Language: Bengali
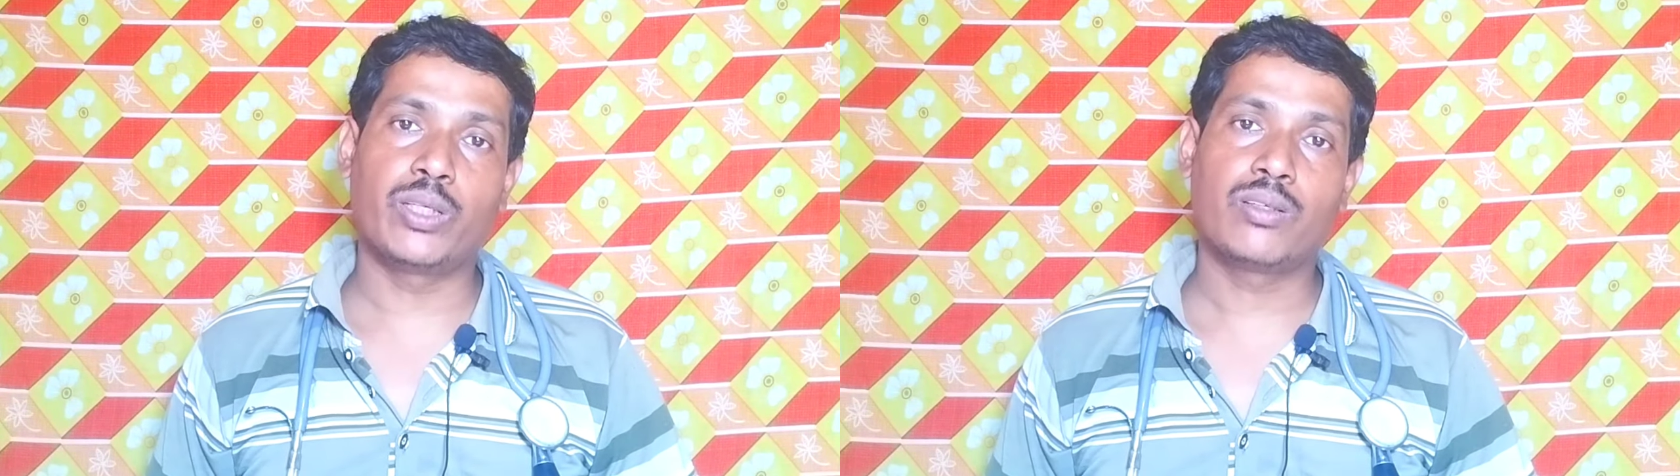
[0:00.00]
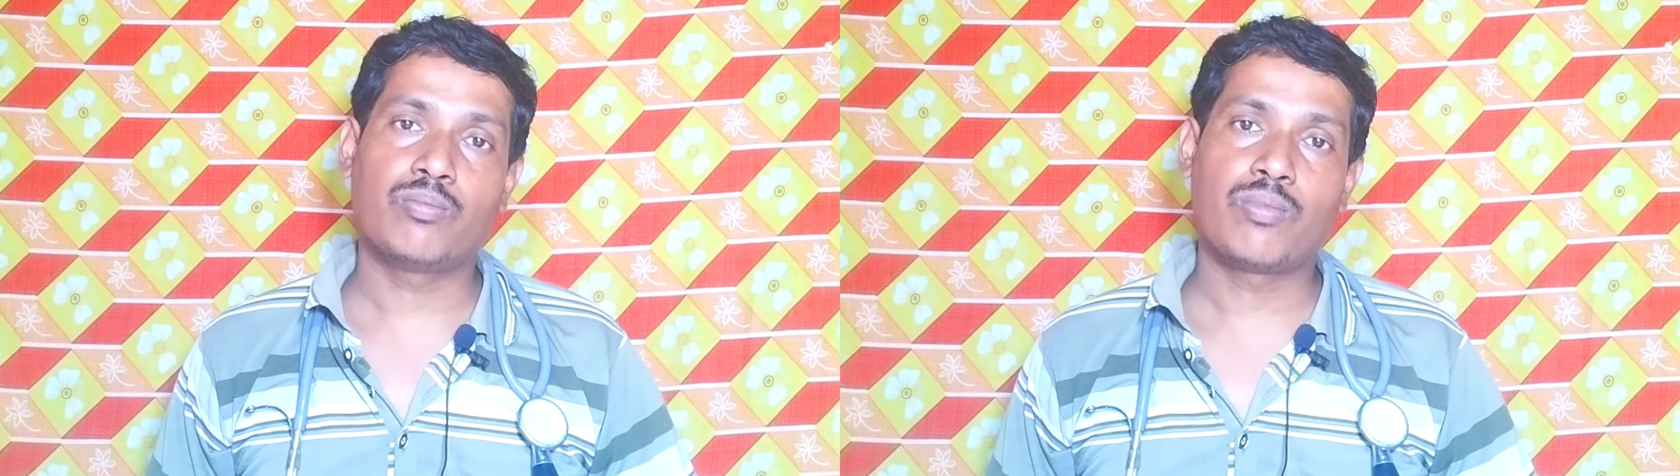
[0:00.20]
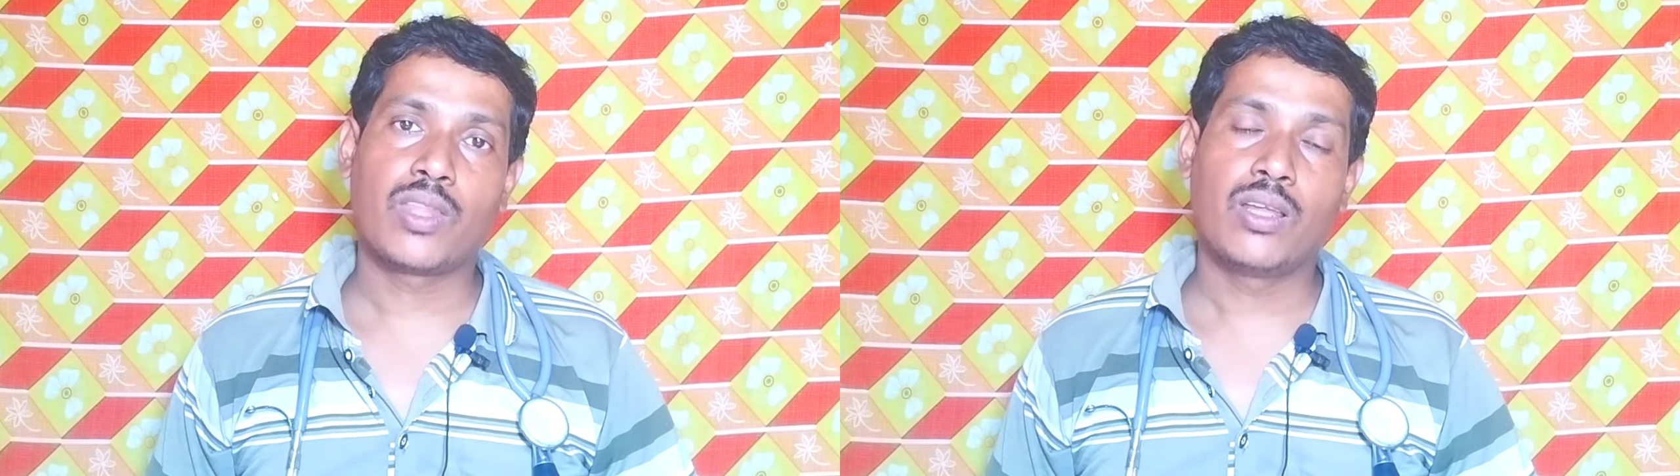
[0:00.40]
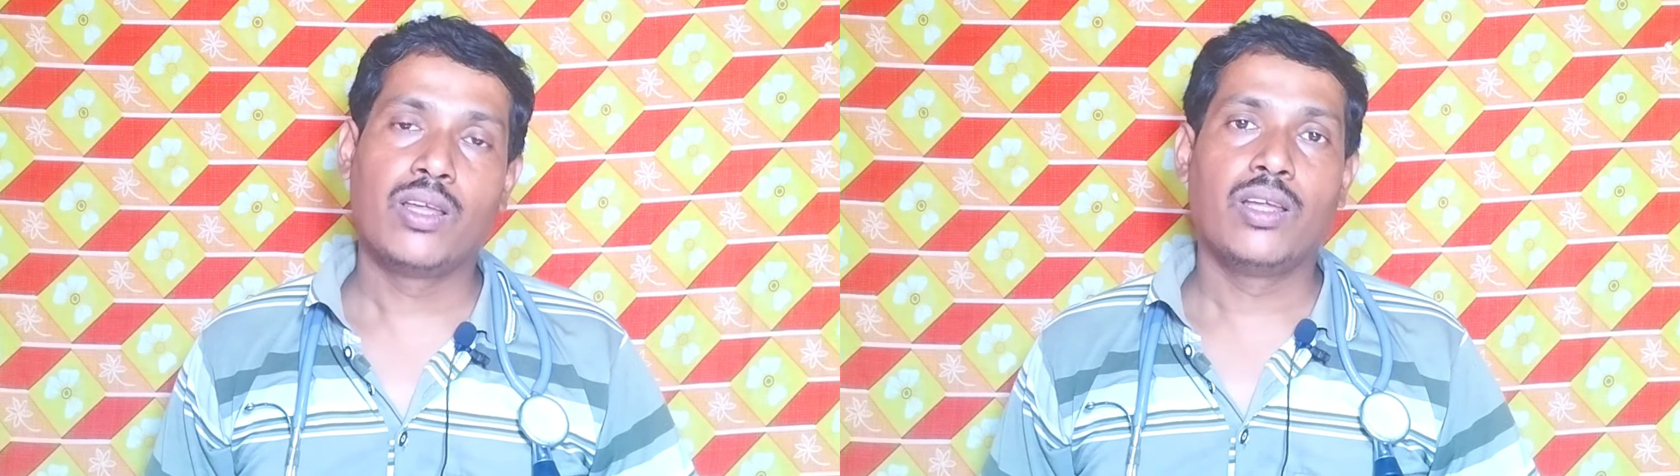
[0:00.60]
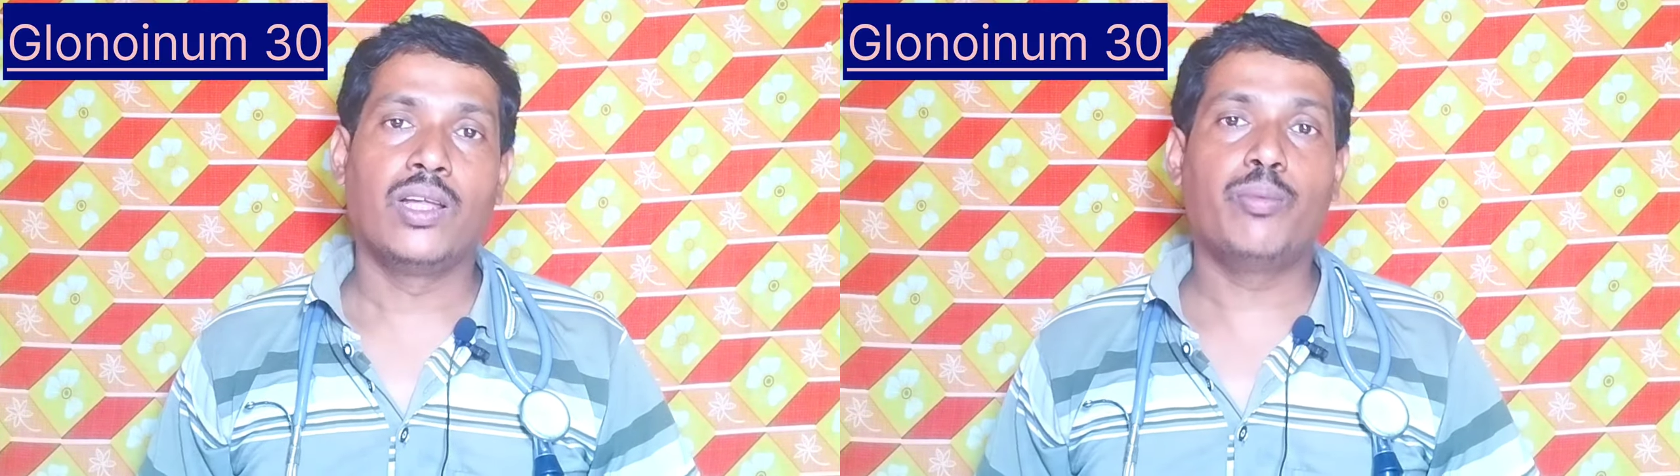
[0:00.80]
যাবেন
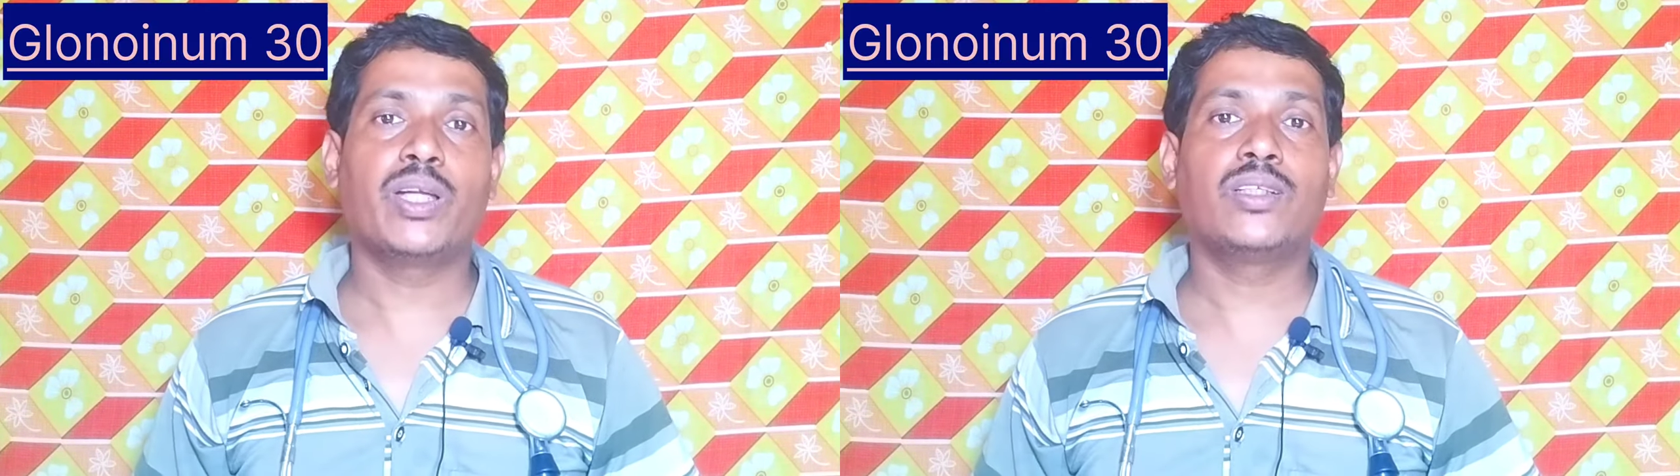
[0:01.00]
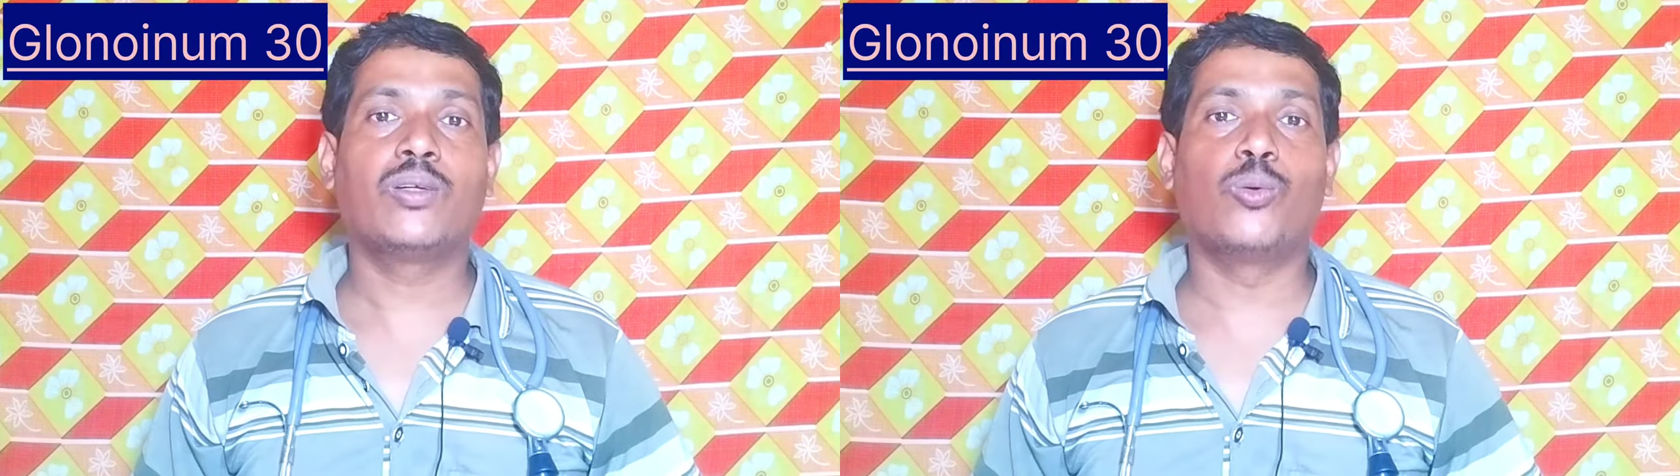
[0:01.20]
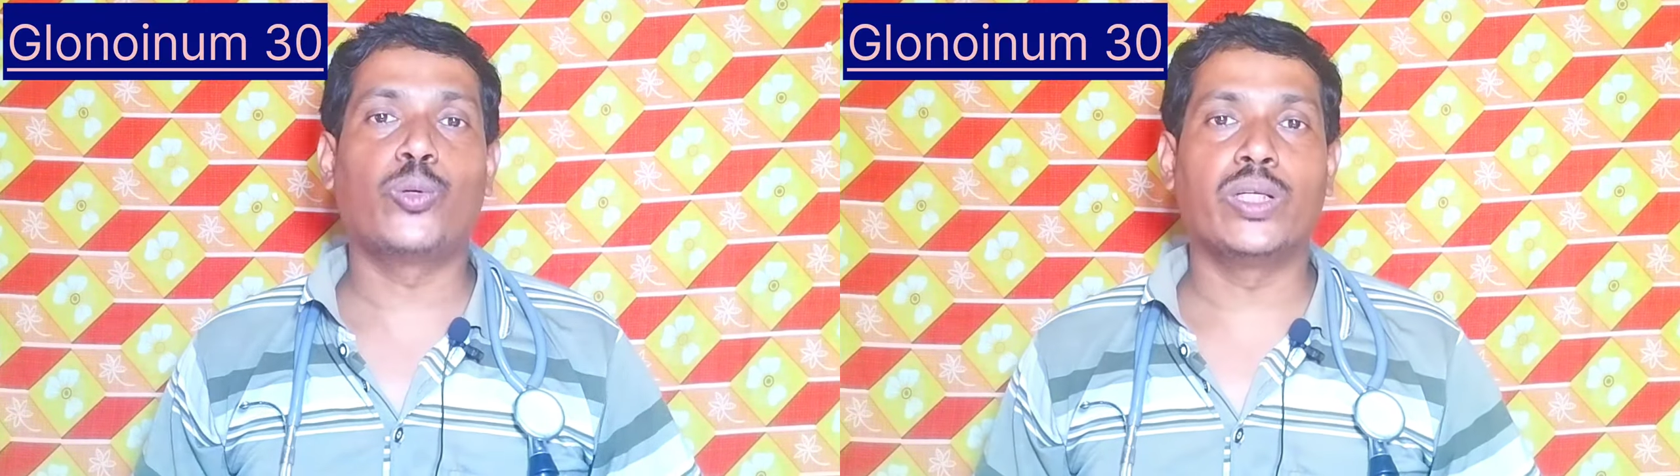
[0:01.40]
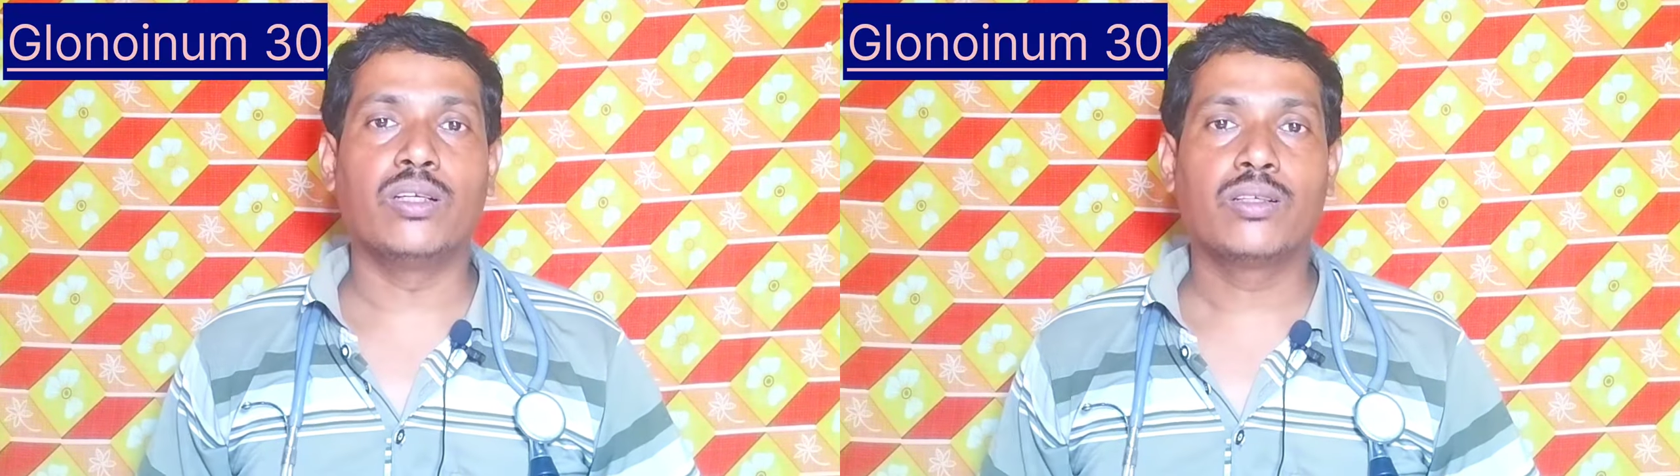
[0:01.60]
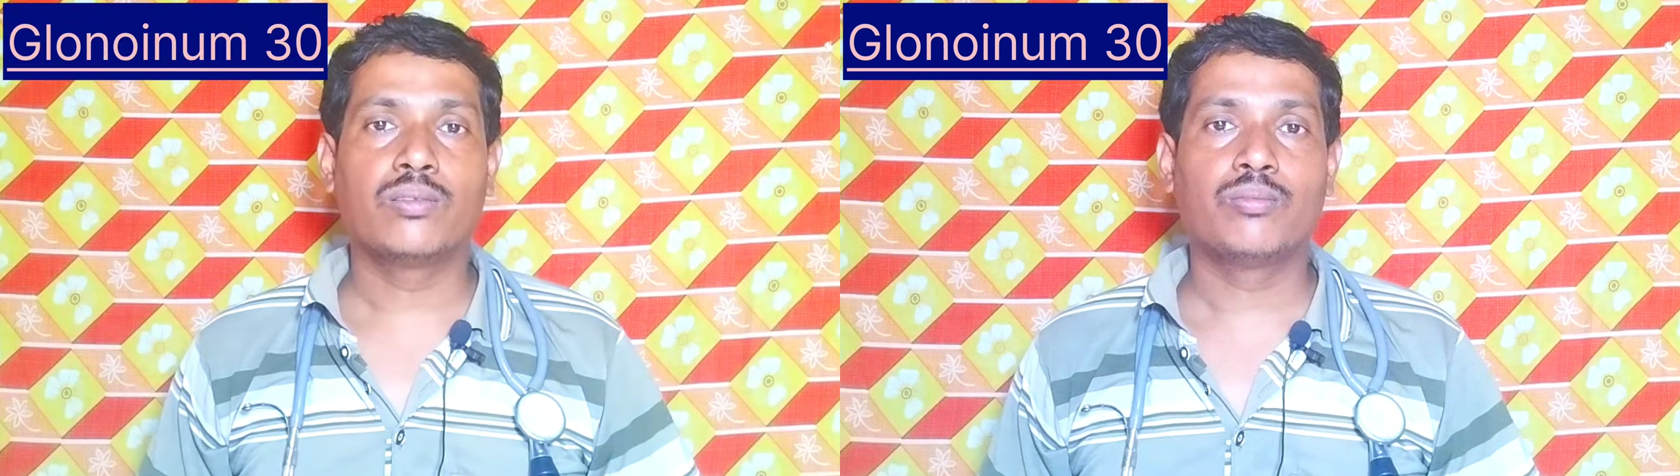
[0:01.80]
এবার আসি
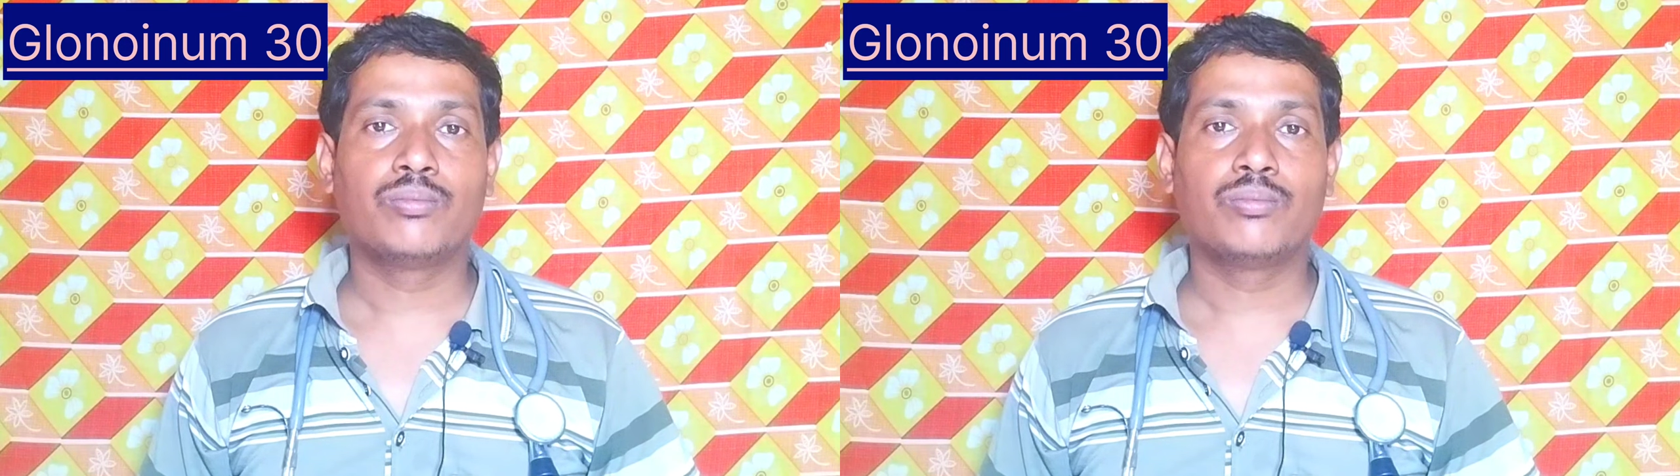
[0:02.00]
গ্লোনয়েন